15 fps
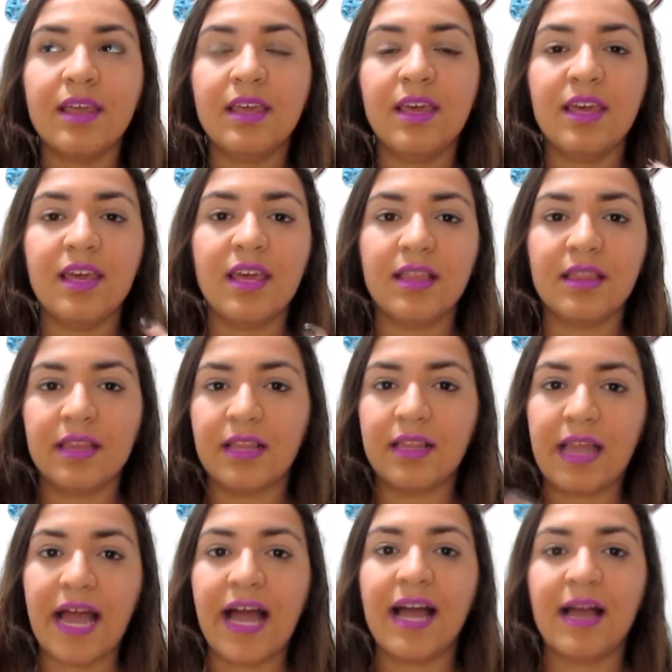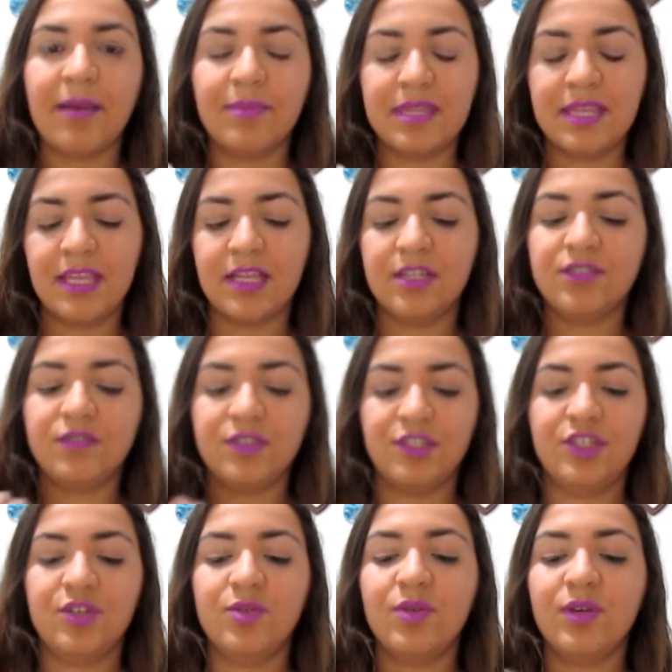e lá a menina
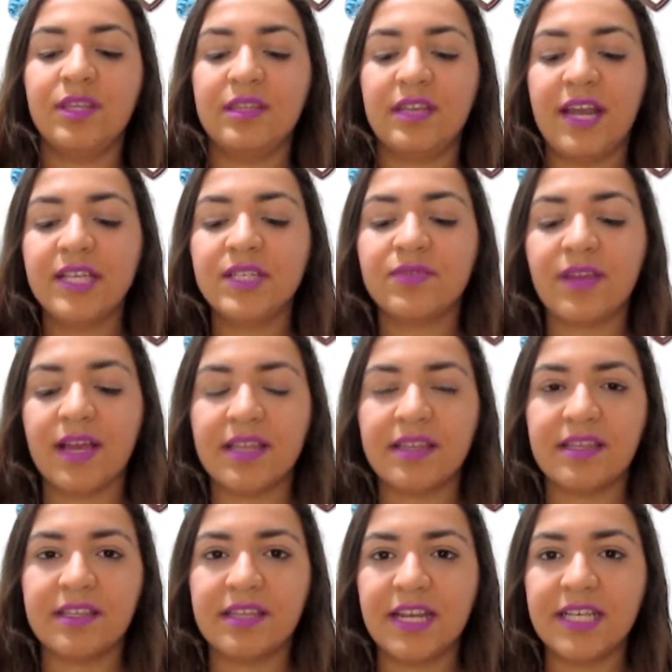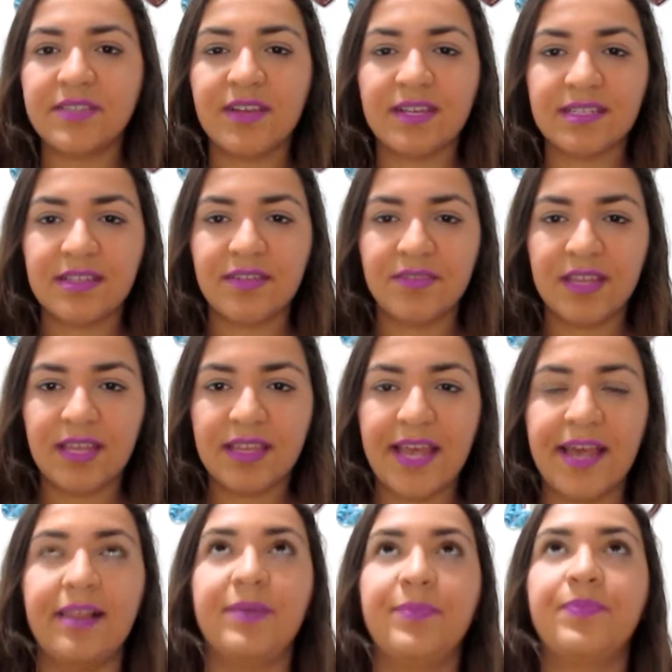dividiu em três, em três fases da vida
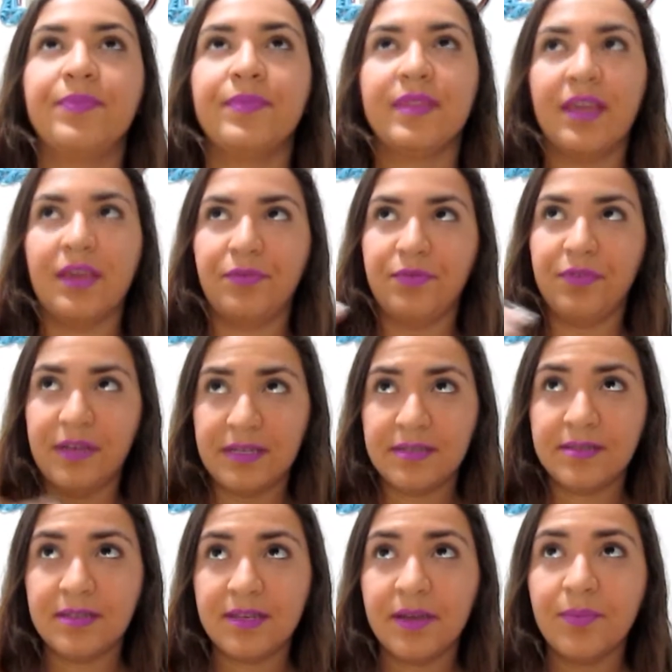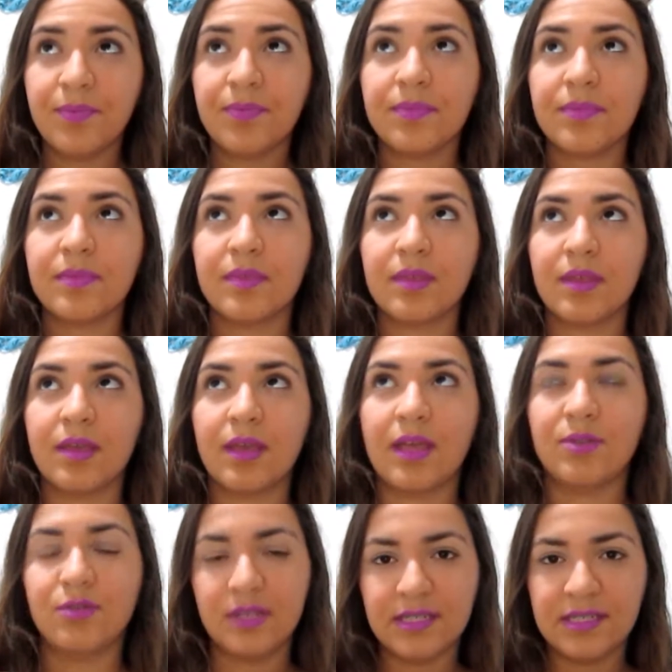dela: infância,
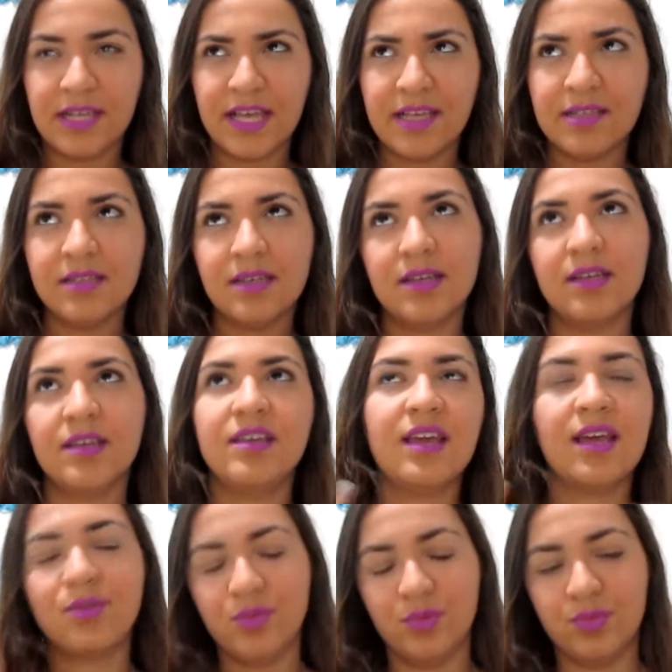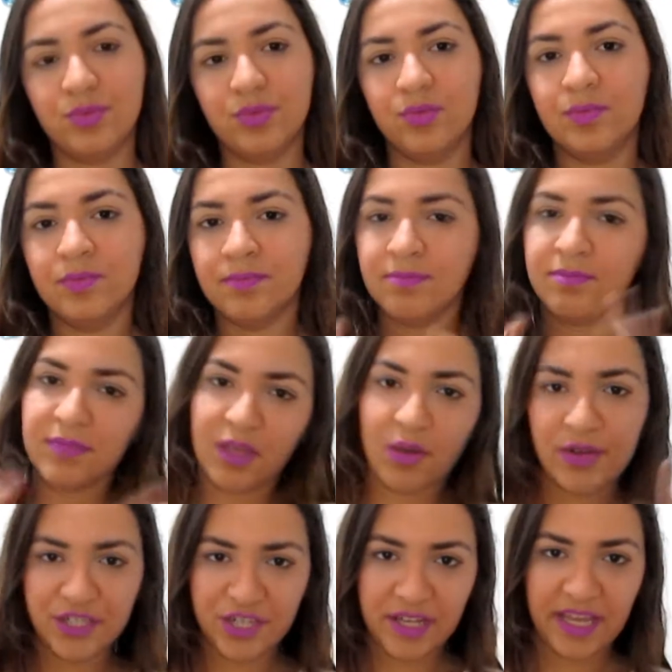adolescência e adulto. E
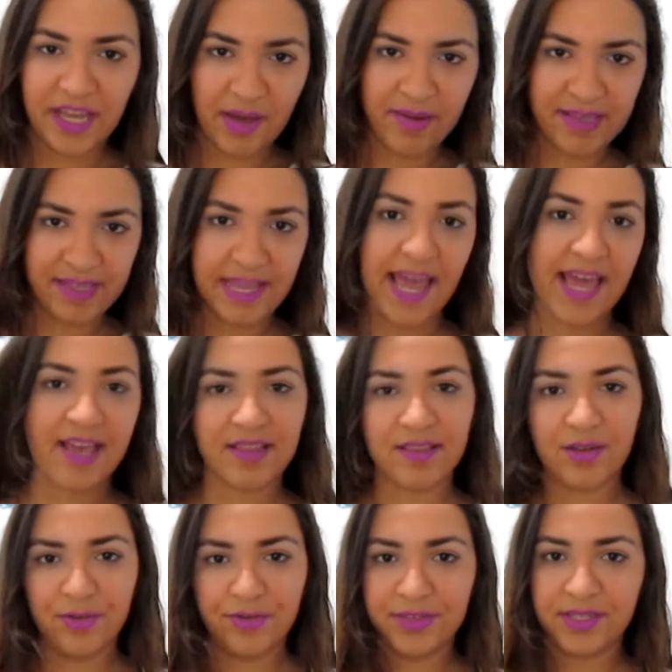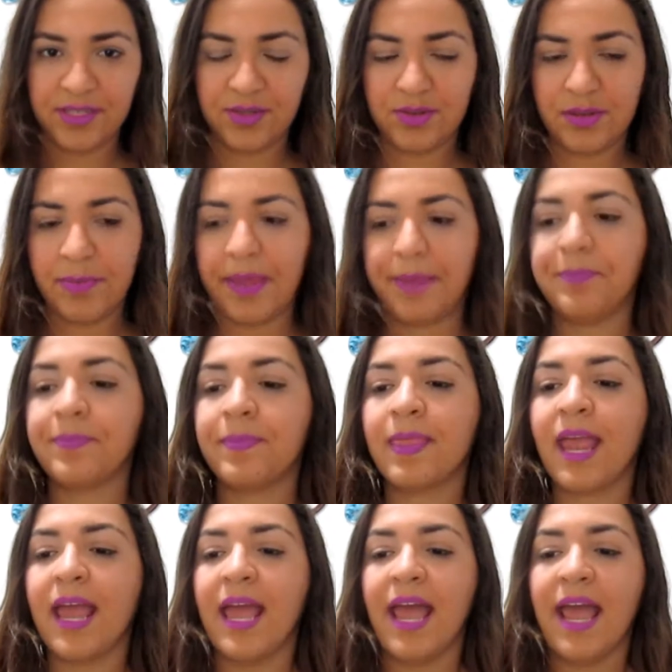eu achei legal a ideia, então eu fiz isso também.
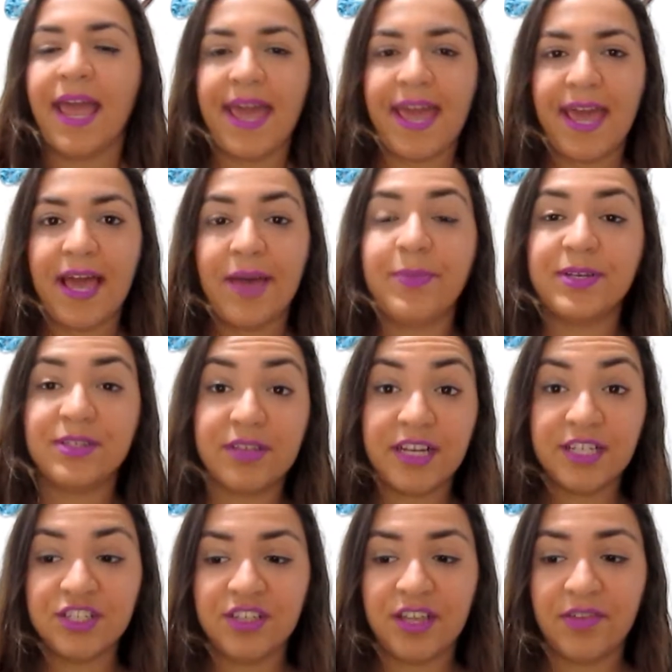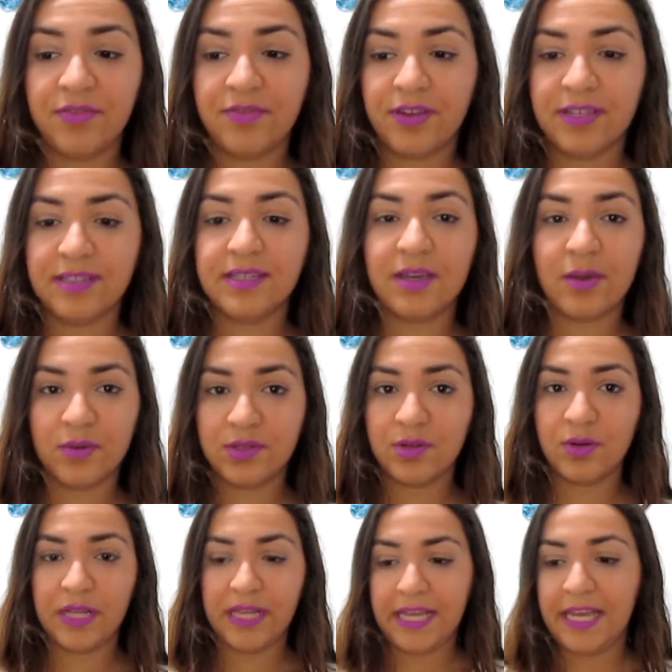É, a personagem da infância que eu
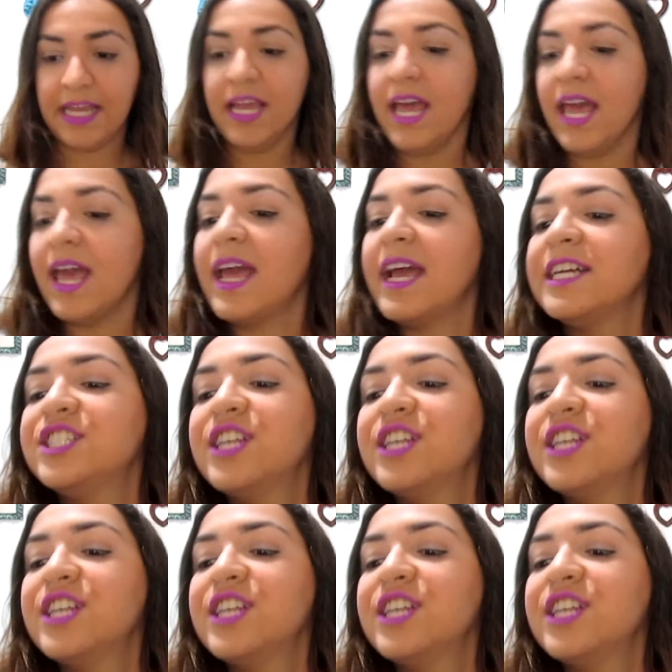escolhi é a